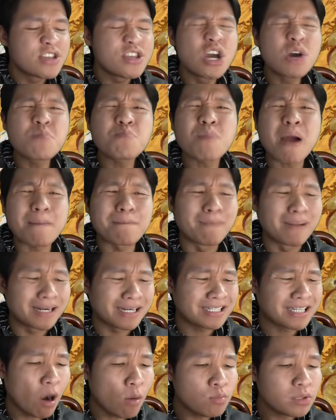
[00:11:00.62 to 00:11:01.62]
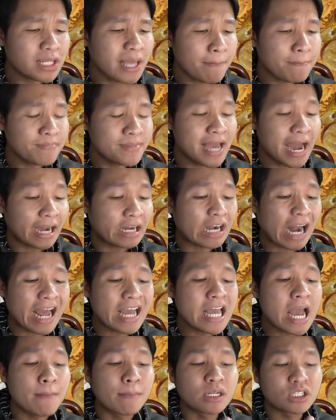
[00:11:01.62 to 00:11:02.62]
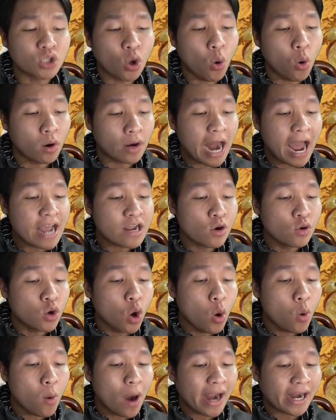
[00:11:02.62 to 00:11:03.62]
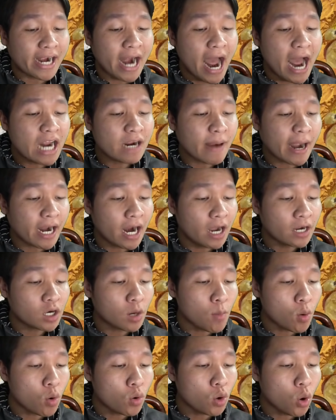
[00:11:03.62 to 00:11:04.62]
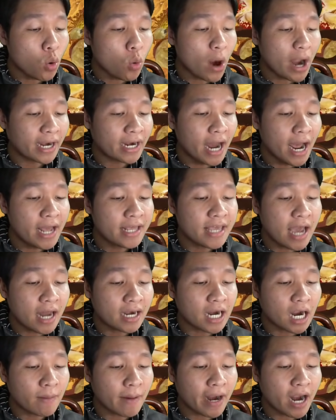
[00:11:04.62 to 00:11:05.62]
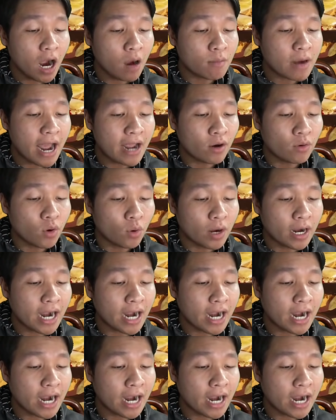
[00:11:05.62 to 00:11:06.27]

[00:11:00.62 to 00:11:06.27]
nhưng mà mình không chấp nhận nãy giờ mình thua đây con cua hoàng đế các bạn ơi có một con cua hoàng đế trên kìa các bạn không đây con